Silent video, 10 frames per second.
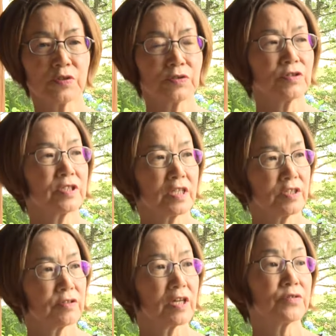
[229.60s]
場の下
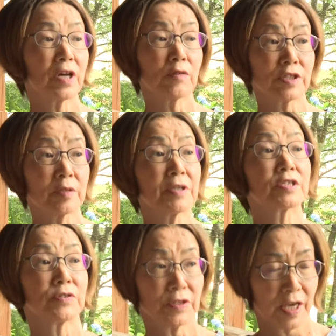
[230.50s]
にグラウンドがござい
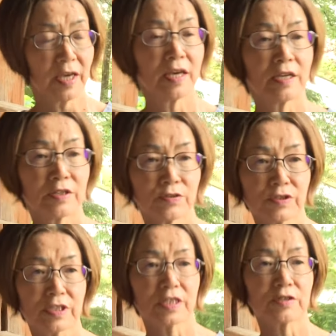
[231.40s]
ますので、
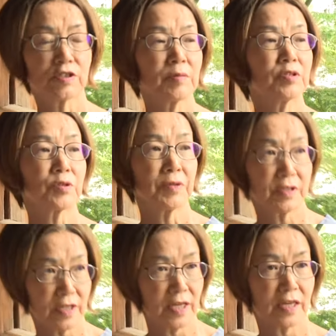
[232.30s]
そちらに車を止
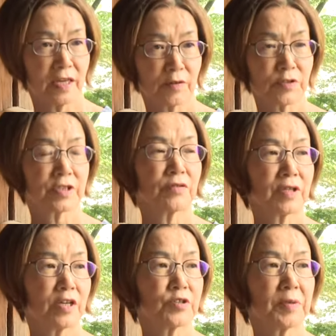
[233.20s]
めて、えー、こちら
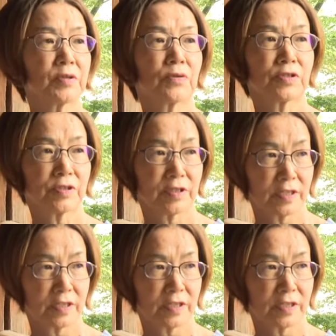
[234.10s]
の会場までお越しくだ